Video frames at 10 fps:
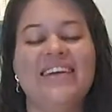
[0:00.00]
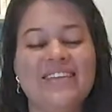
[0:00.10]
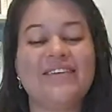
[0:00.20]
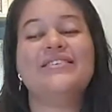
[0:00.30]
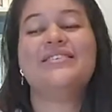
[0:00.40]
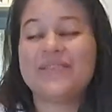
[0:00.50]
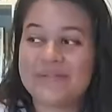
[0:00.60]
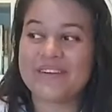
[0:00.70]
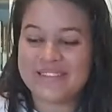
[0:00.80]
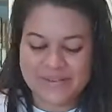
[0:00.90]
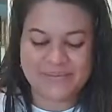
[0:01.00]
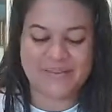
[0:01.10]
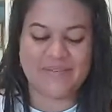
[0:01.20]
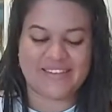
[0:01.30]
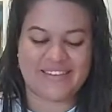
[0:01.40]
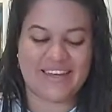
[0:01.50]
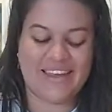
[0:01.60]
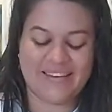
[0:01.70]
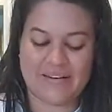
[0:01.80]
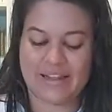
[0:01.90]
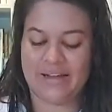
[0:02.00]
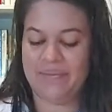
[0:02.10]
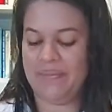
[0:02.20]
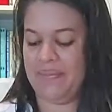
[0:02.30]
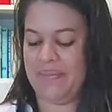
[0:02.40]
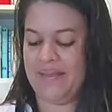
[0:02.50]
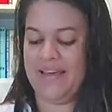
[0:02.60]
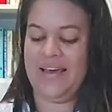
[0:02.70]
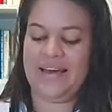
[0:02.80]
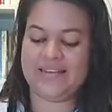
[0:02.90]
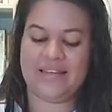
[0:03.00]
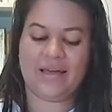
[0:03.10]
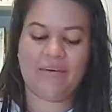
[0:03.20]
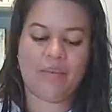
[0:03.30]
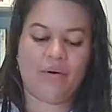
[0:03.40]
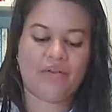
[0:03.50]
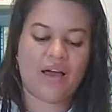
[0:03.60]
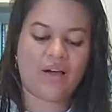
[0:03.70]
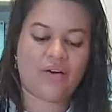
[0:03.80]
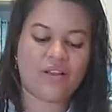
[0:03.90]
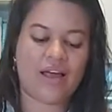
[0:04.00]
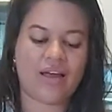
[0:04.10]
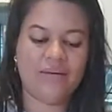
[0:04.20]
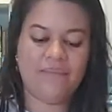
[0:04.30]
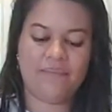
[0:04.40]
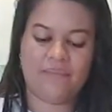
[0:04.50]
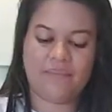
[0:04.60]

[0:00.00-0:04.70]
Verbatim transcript: y son súper súper pesadas de verdad. Así que vamos a cortar.